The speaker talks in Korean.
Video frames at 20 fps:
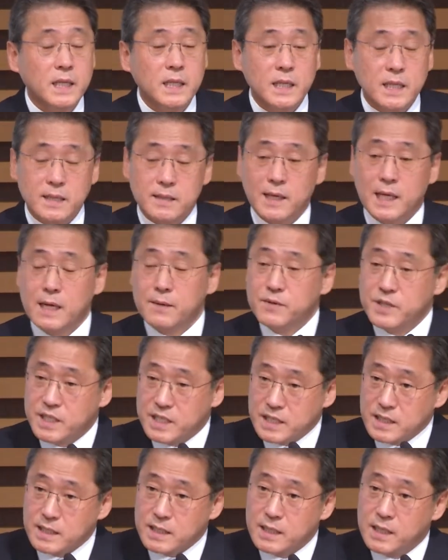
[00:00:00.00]
이 사람을
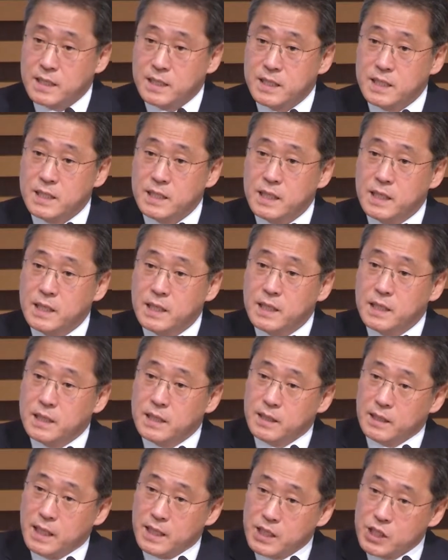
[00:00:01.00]
지금까지
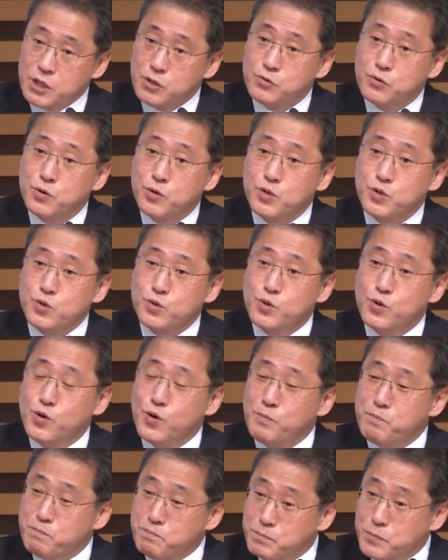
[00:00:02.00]
이렇게
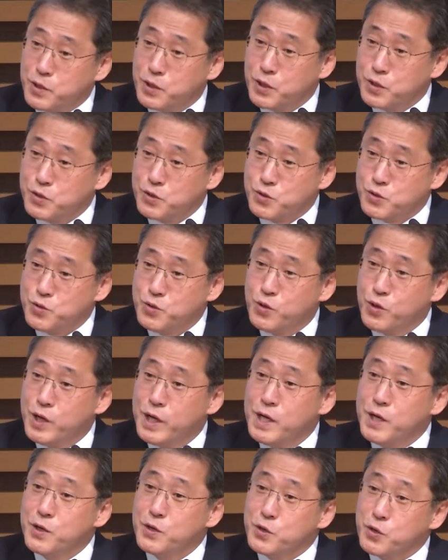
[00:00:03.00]
키워주고 먹여주고
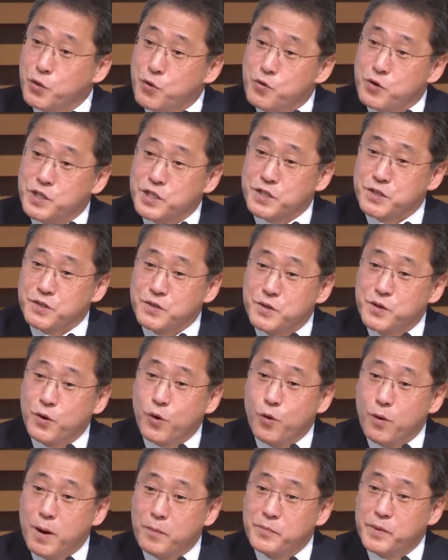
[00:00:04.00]
교육시킨 거
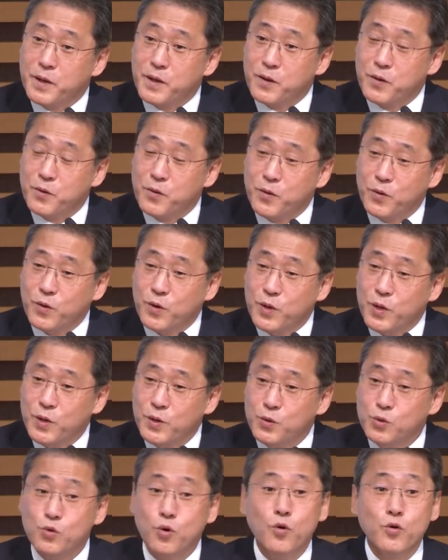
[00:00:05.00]
고맙다라고
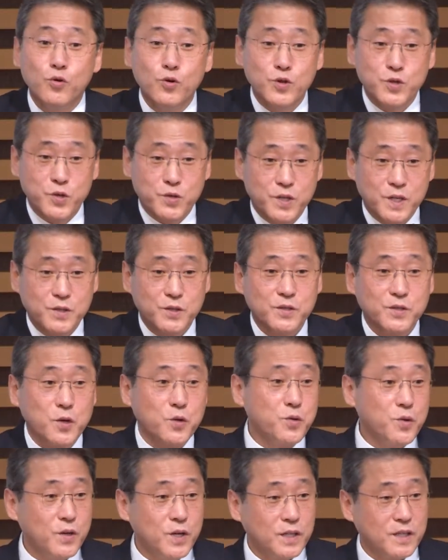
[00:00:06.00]
돈을 줬어요. 그래서,
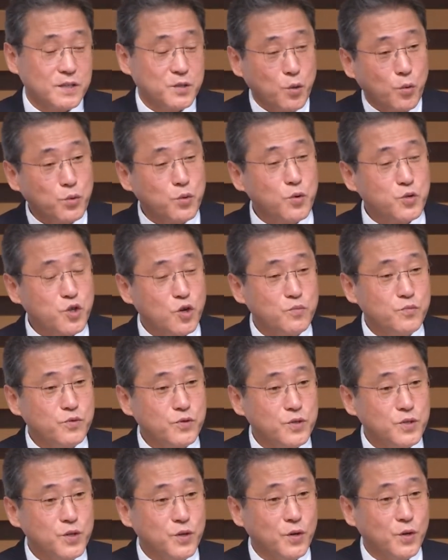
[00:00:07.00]
서도, 그래서 동독
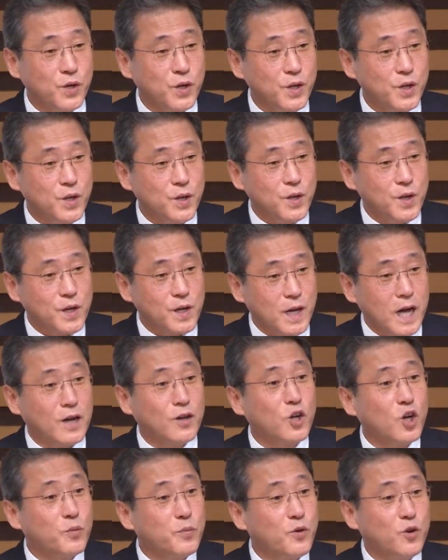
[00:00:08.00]
정부는요
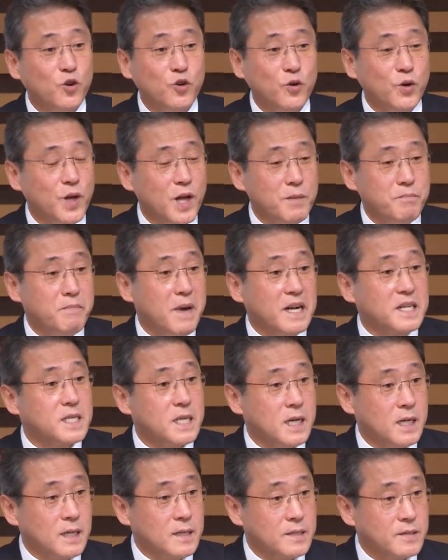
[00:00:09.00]
가는 거 별로 막지
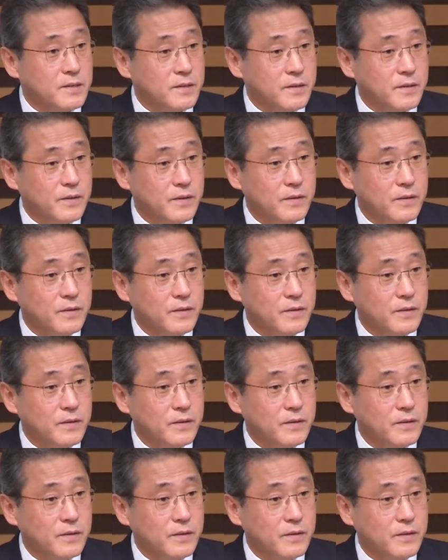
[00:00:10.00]
않았어요.